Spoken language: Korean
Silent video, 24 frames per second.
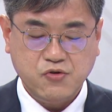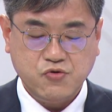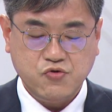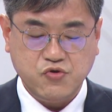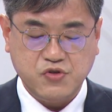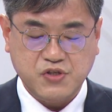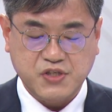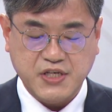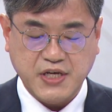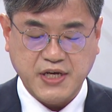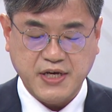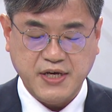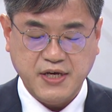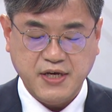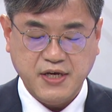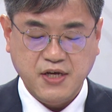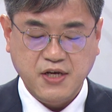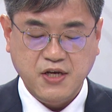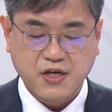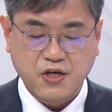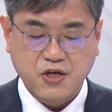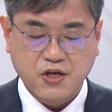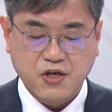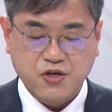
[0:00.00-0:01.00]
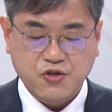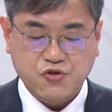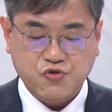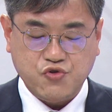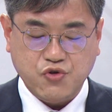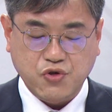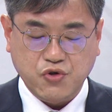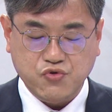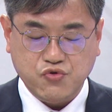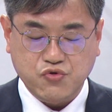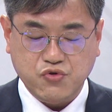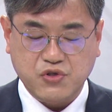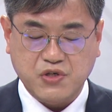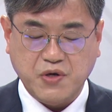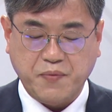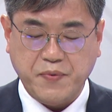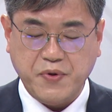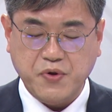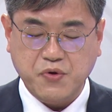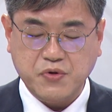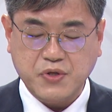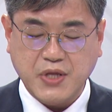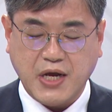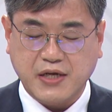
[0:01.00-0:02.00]
둘째, 수영구
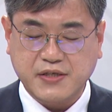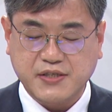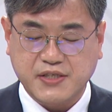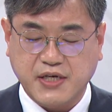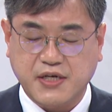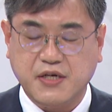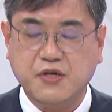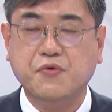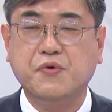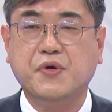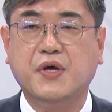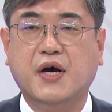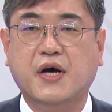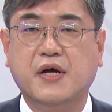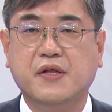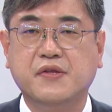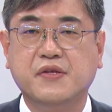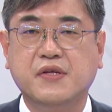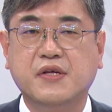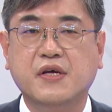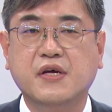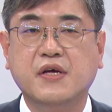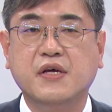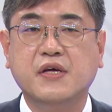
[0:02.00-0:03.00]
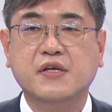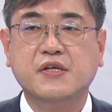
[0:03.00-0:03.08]
금융 약자를 위한